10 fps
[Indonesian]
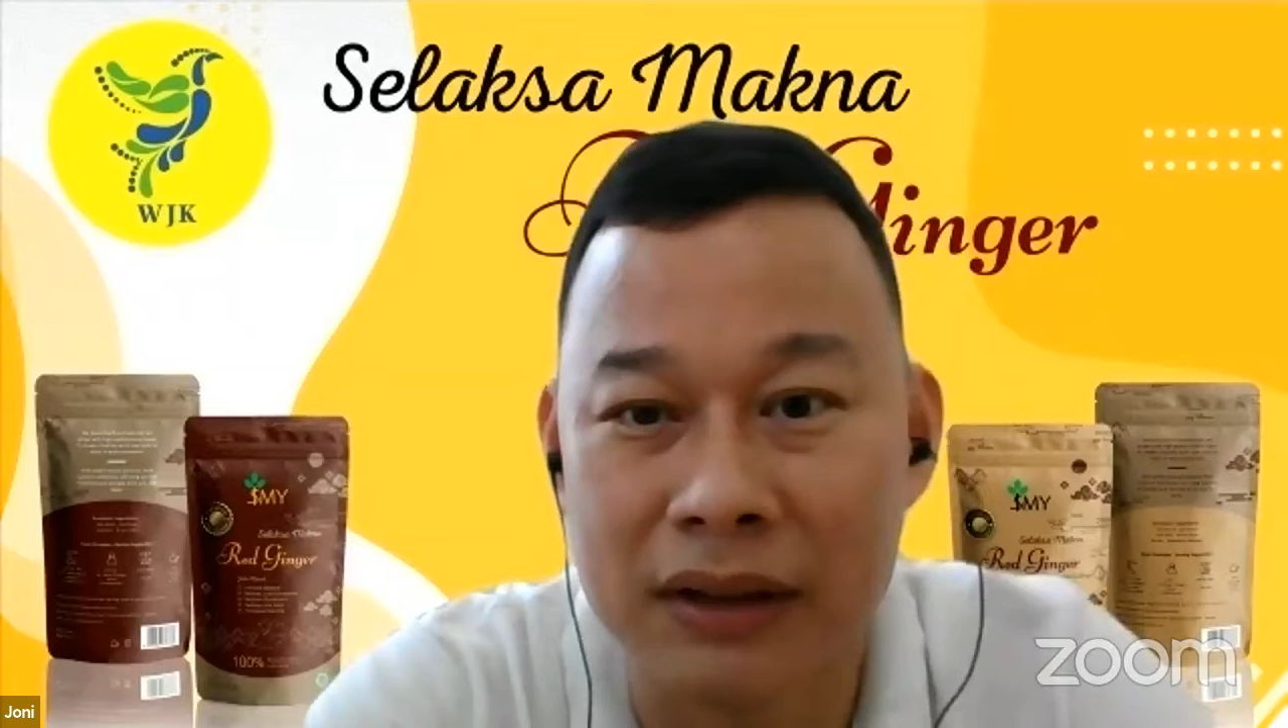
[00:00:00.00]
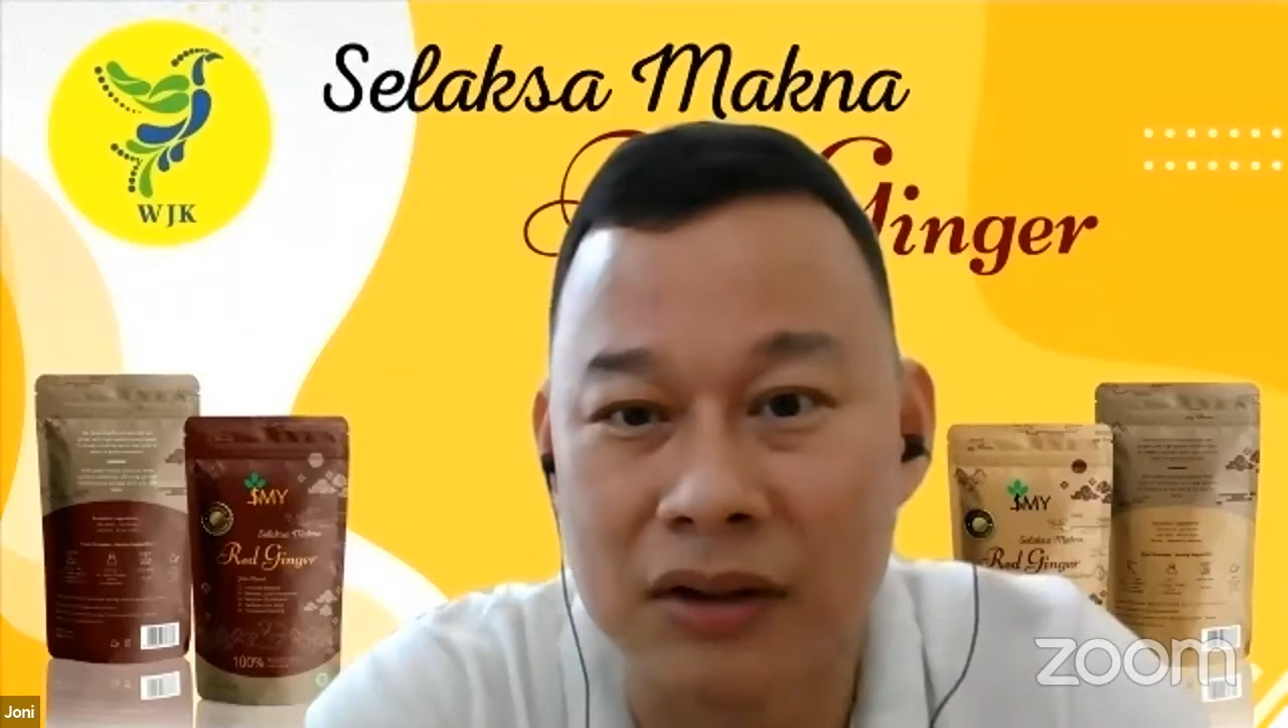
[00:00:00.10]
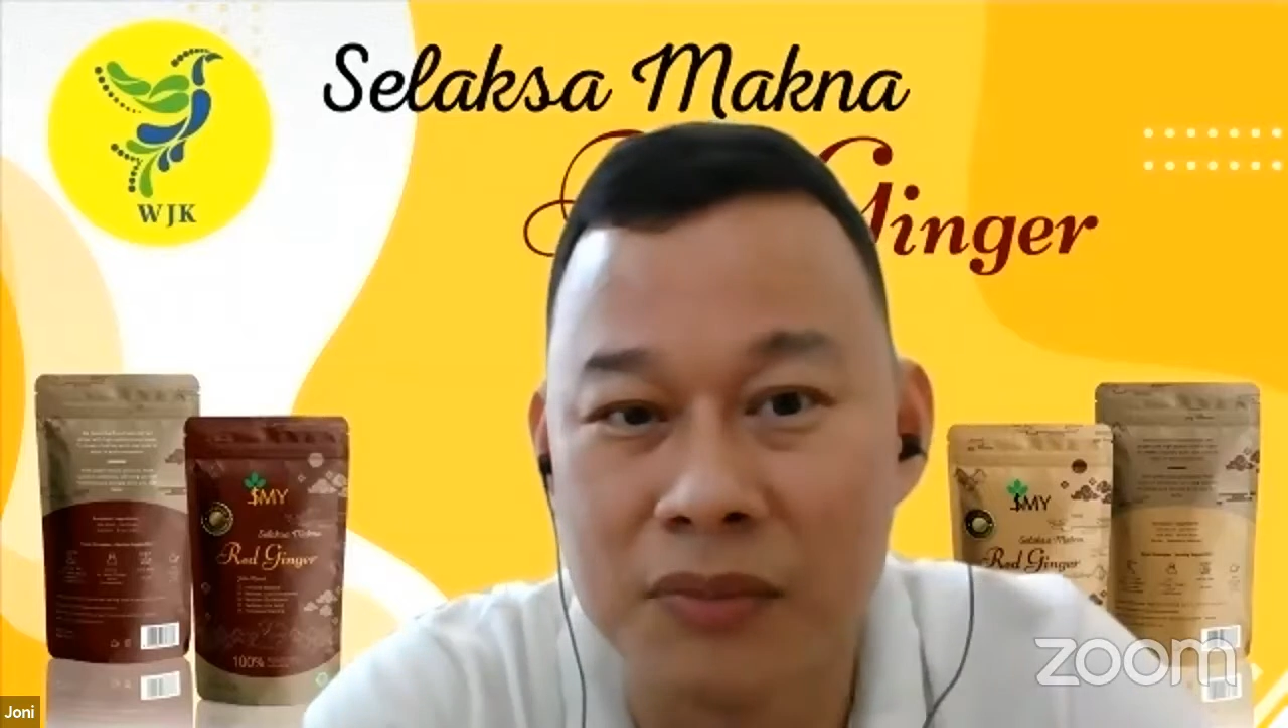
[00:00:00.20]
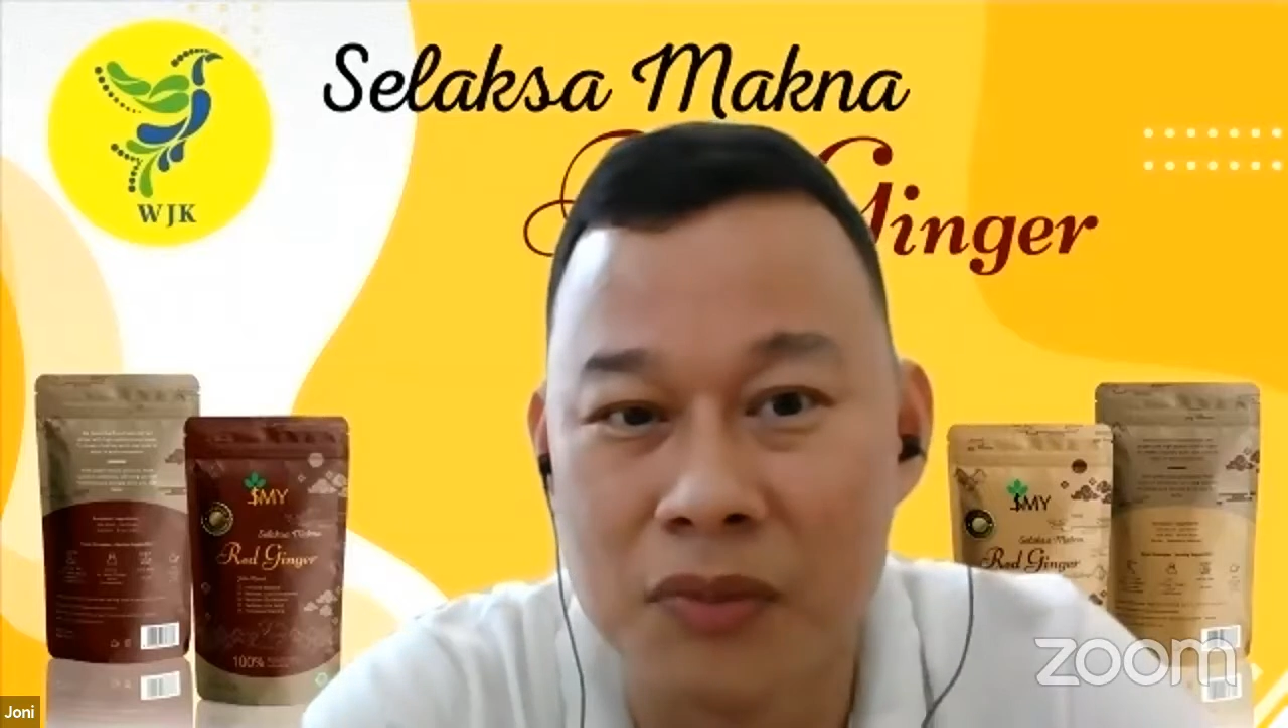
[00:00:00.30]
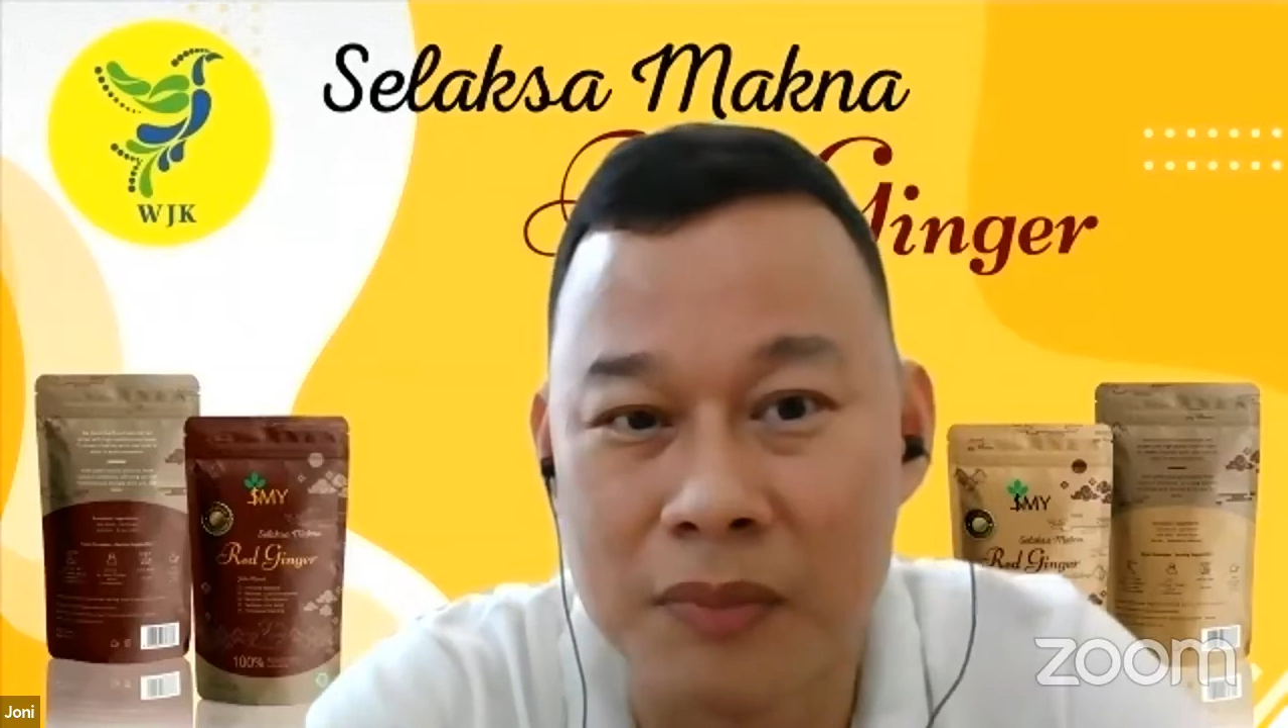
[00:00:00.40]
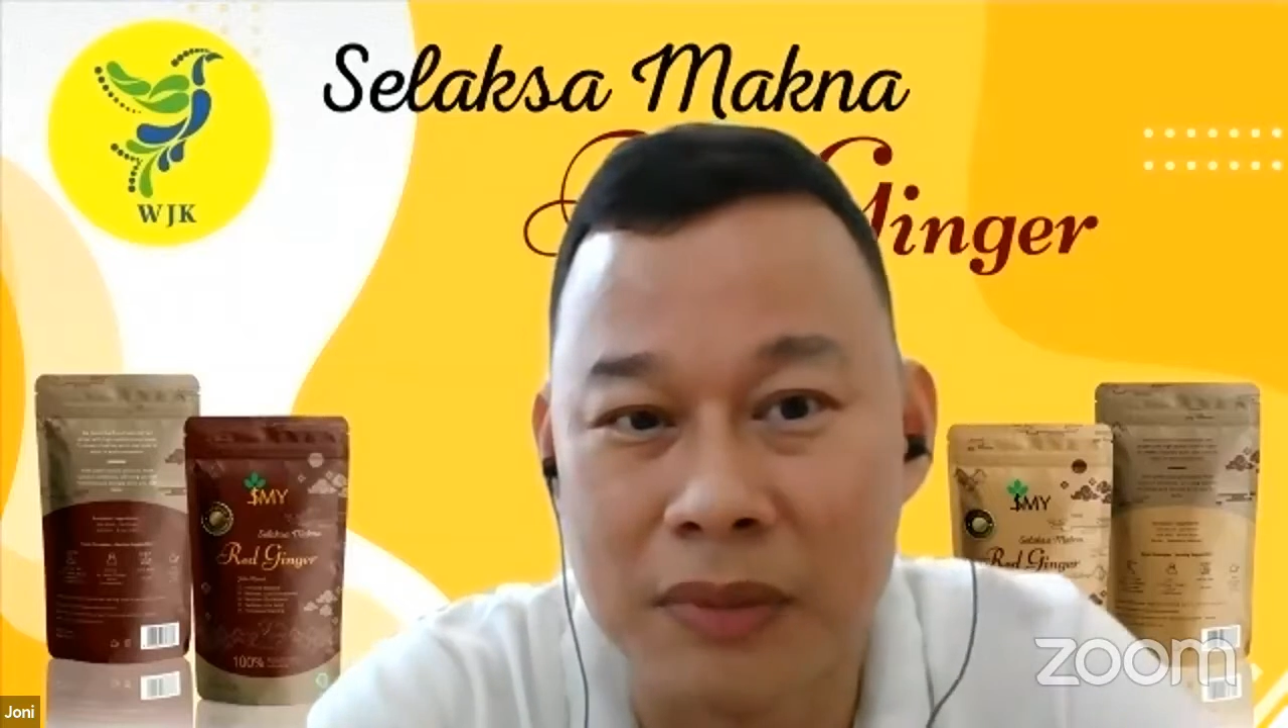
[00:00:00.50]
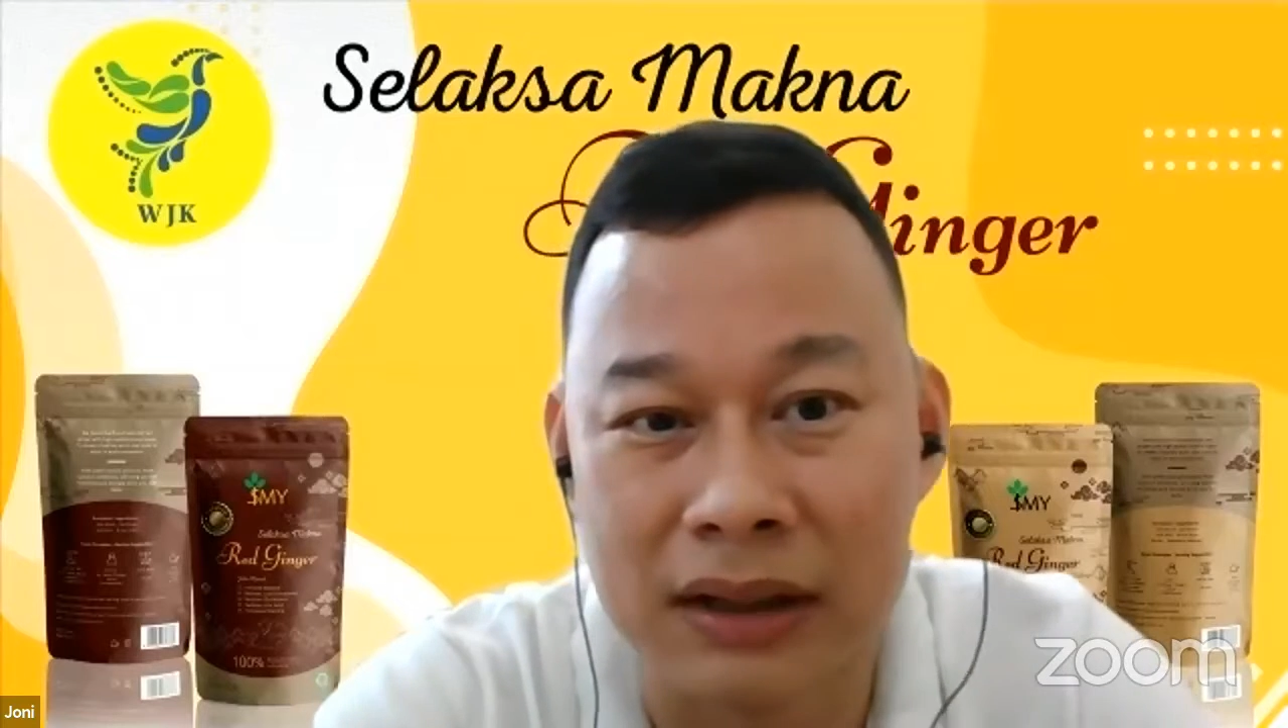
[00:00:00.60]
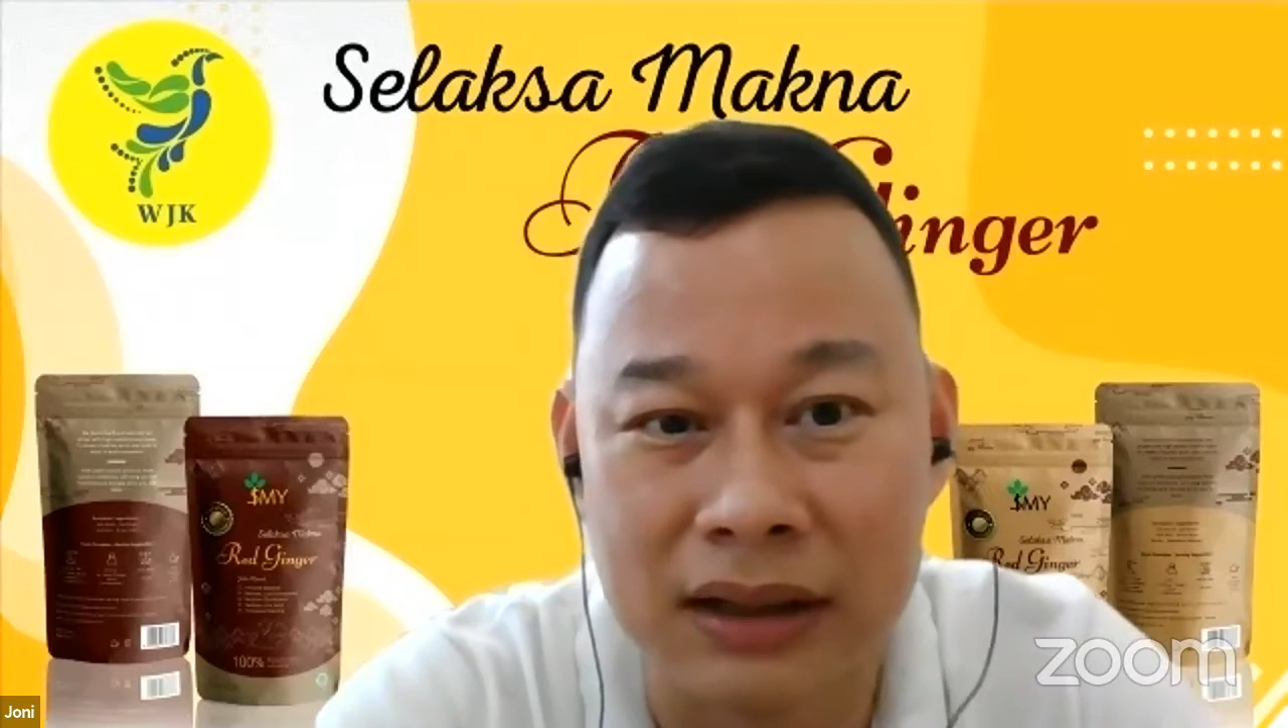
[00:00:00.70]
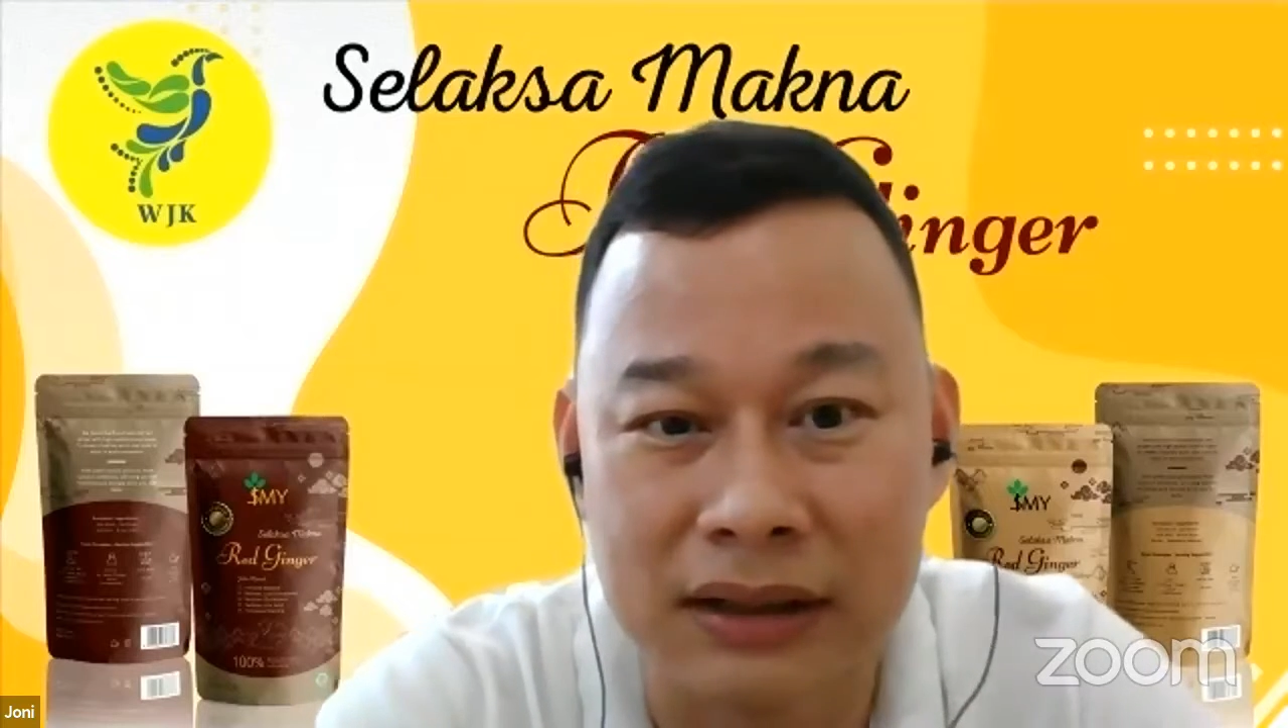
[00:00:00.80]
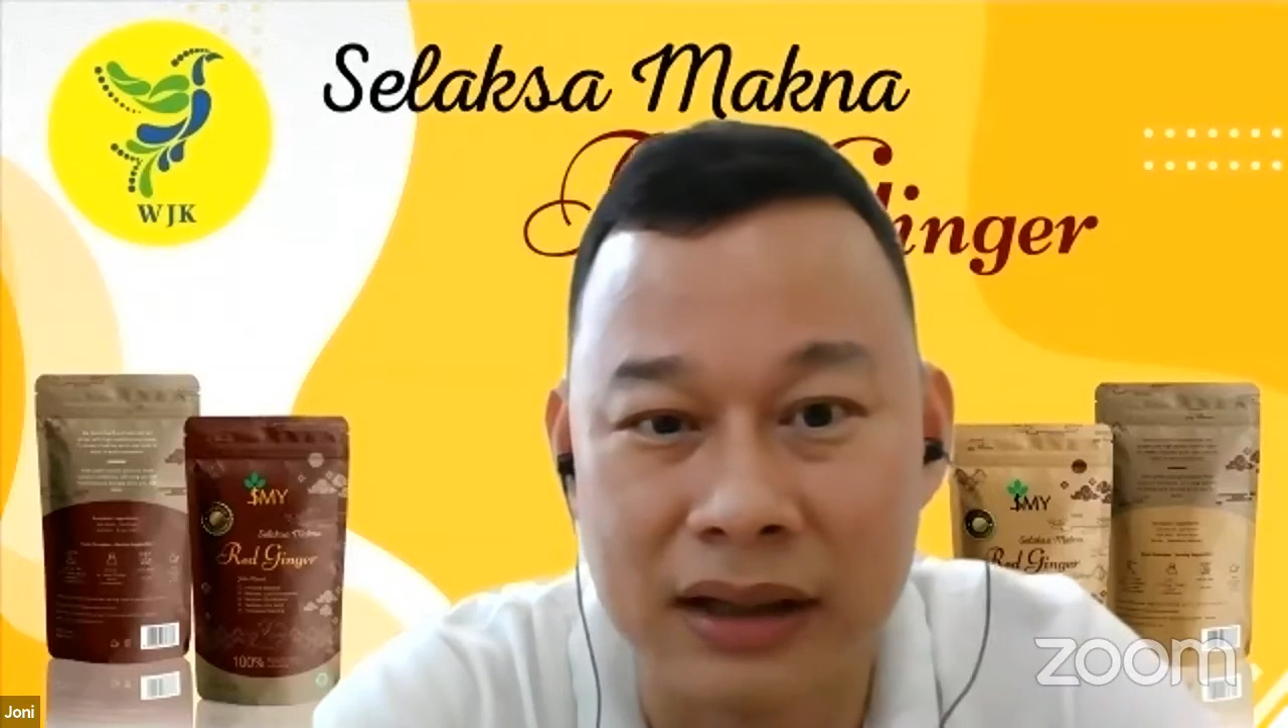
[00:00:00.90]
atau mau
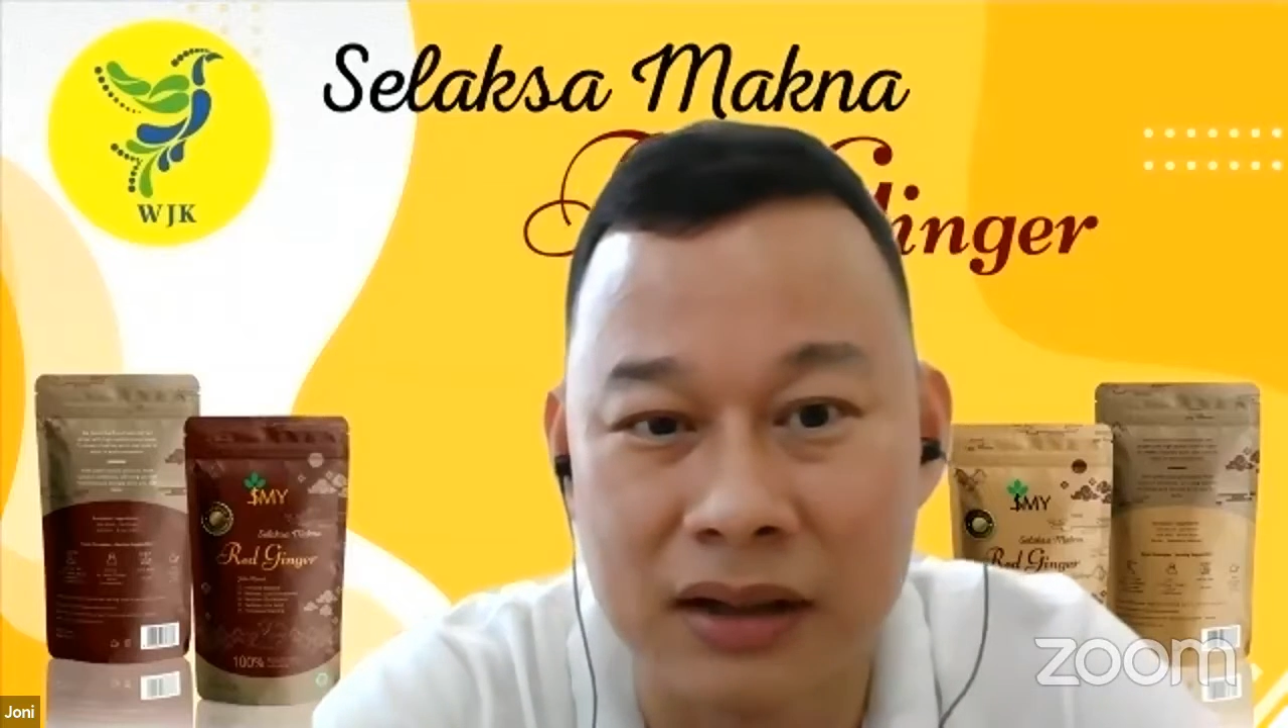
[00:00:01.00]
market